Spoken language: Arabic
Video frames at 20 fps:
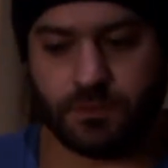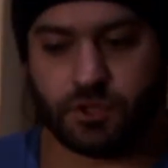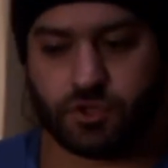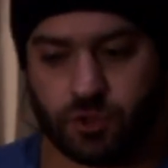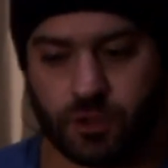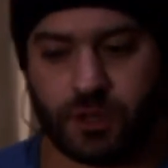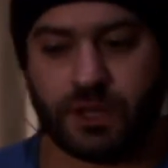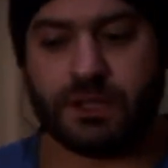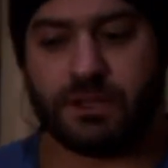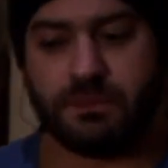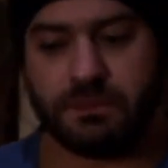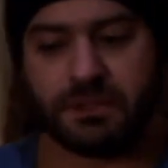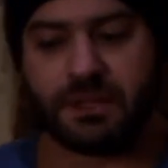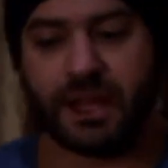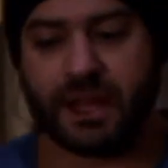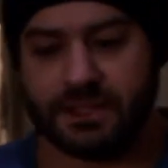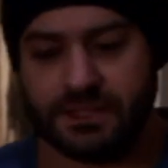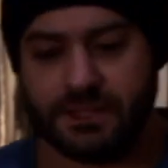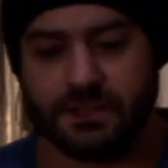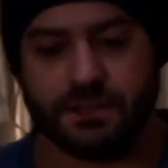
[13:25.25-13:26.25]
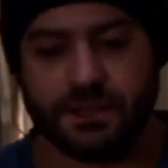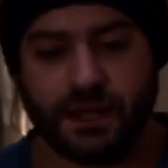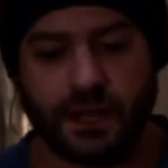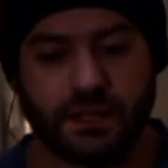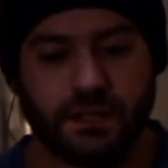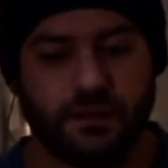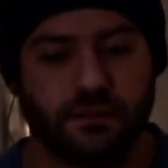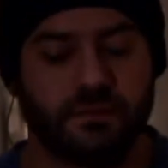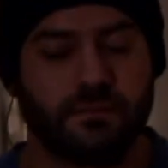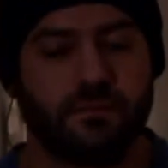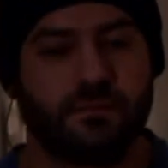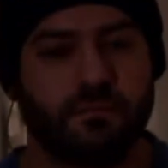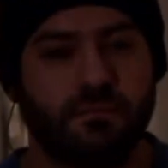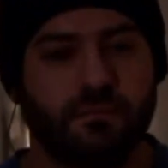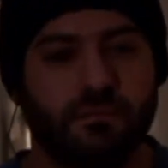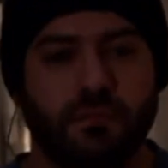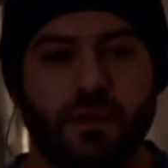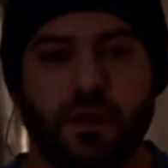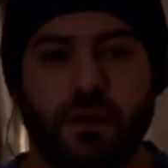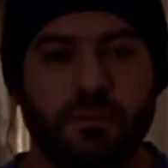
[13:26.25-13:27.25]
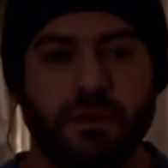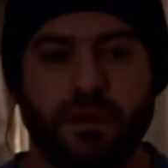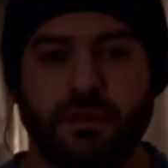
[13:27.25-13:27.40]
الشغلانه دي بالتحديد يعني ما